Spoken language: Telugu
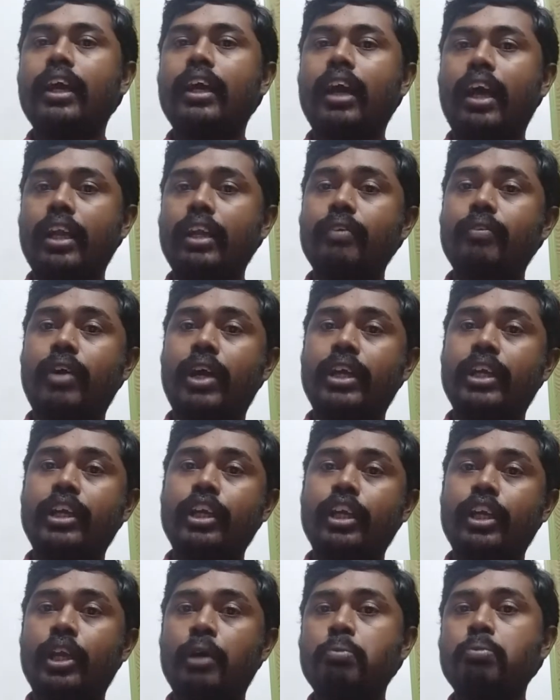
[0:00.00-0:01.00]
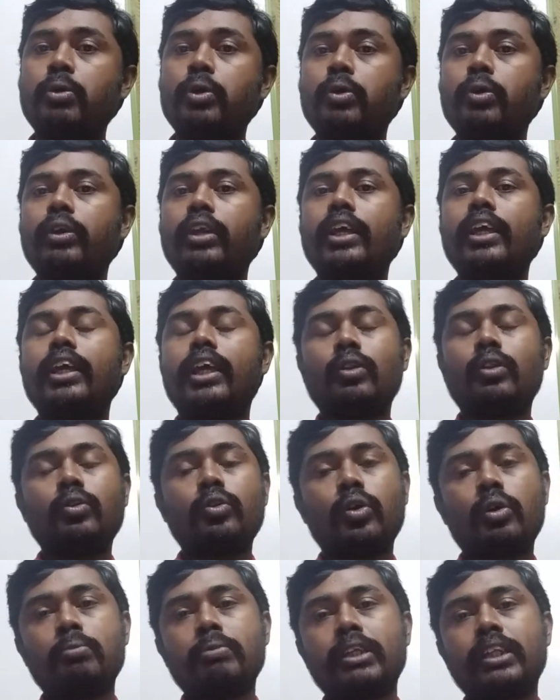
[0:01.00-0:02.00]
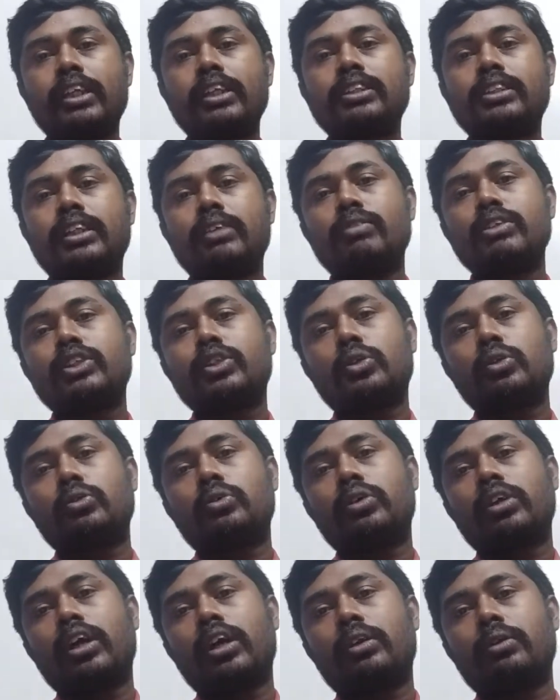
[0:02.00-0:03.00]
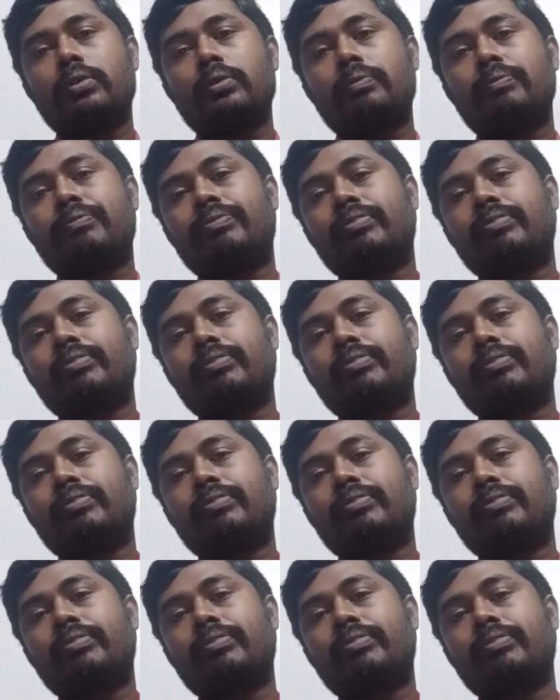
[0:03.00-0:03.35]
కానీ వాటిని నమ్ముకొని ఎంతోమంది జీవిస్తూ ఉంటారు